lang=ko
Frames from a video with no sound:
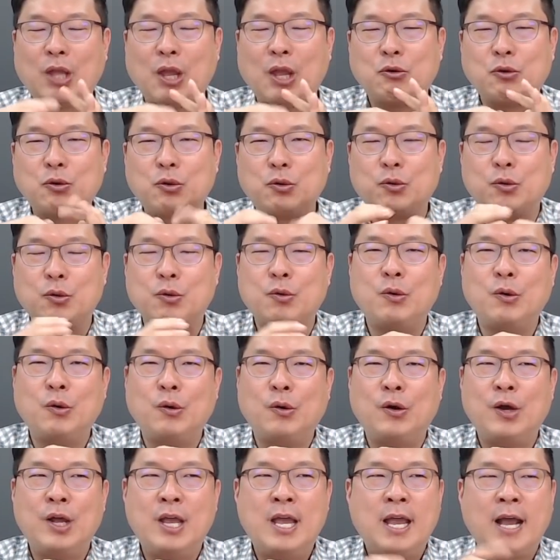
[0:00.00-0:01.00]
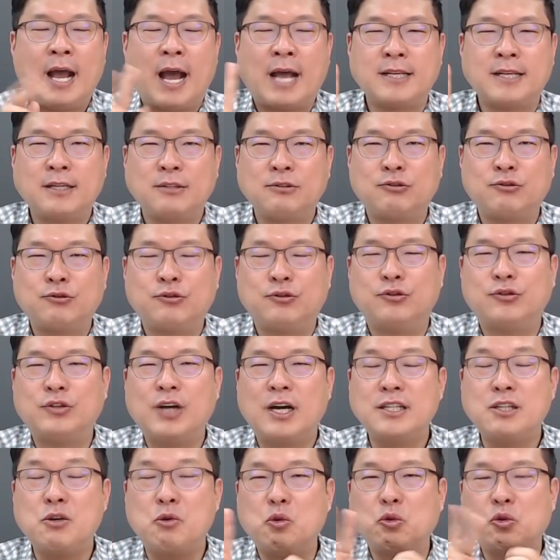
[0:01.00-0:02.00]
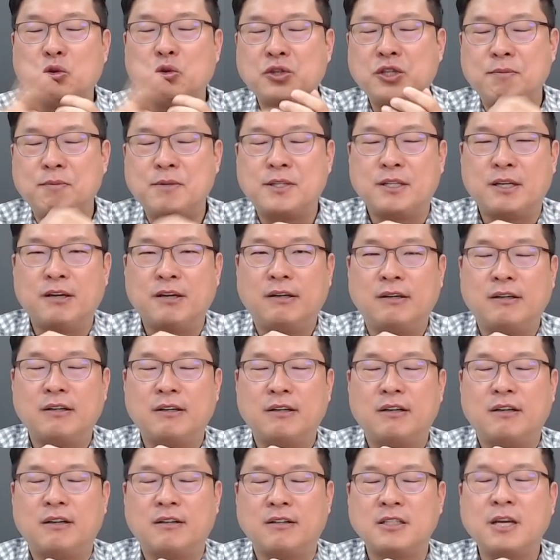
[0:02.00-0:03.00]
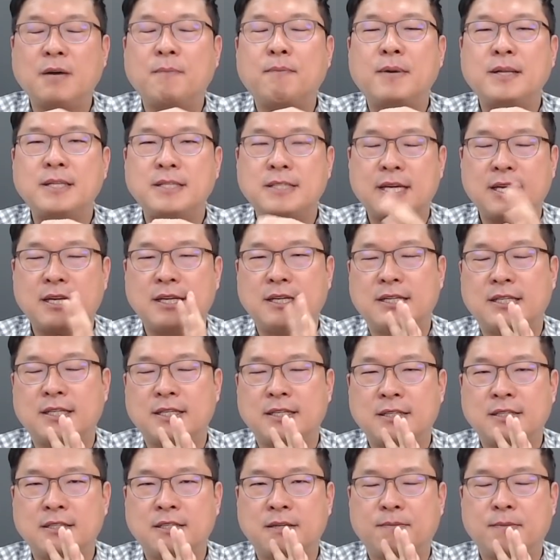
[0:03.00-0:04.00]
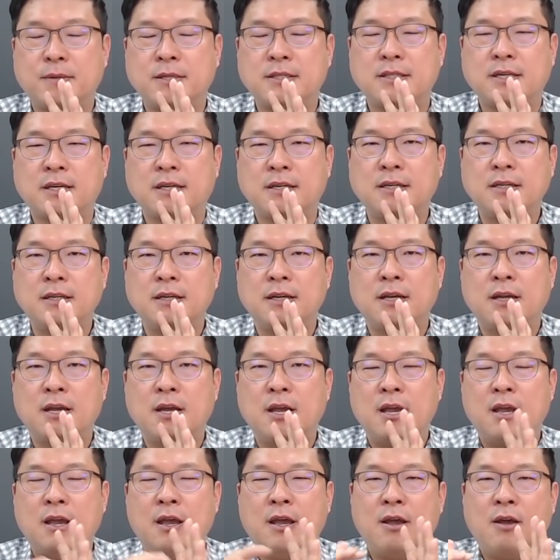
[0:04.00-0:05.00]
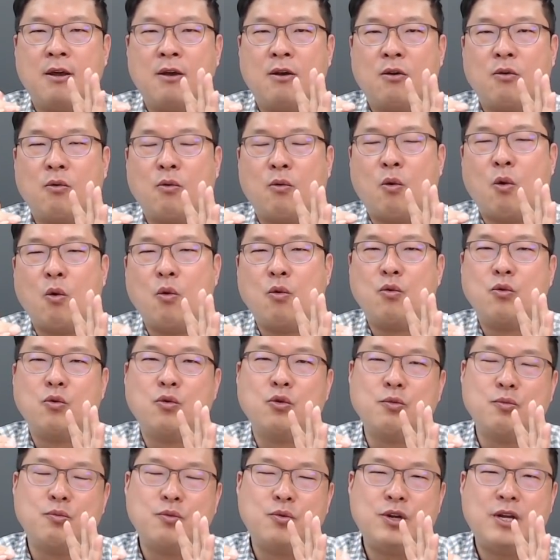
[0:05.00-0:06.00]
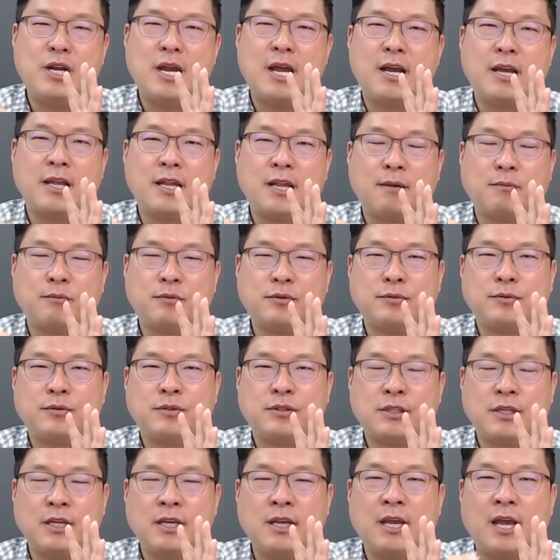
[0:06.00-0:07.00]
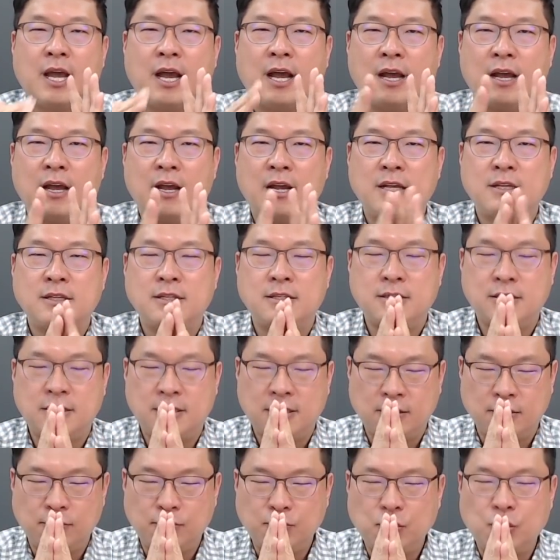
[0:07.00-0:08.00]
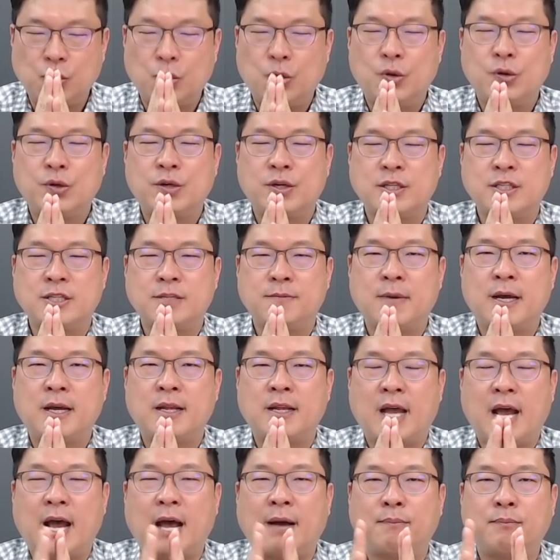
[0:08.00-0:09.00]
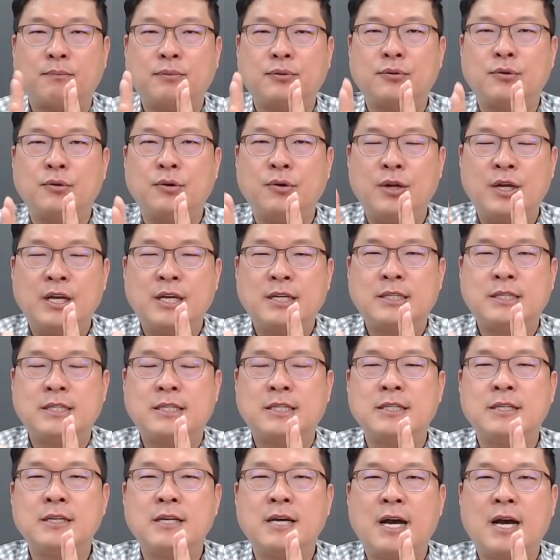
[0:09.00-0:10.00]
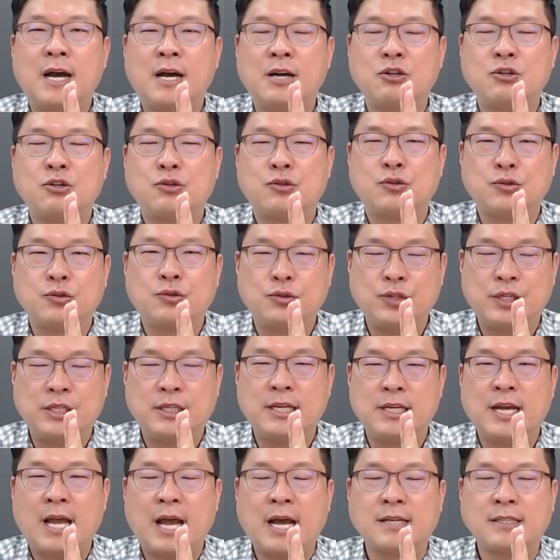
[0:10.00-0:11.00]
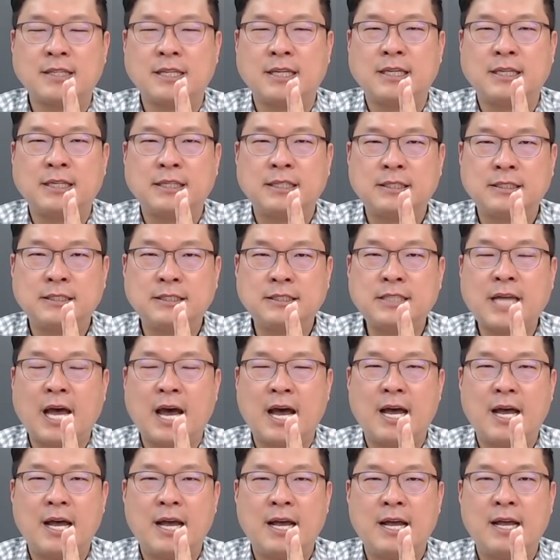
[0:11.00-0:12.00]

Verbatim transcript: 대구도 그렇고 가장 두 가지 공통점이 있어요. 어, 첫 번째는 첫 번째는 공급 물량에 대한 부분들이 지금도 그렇지만 앞으로 증가할 수 있는 가능성이 크다.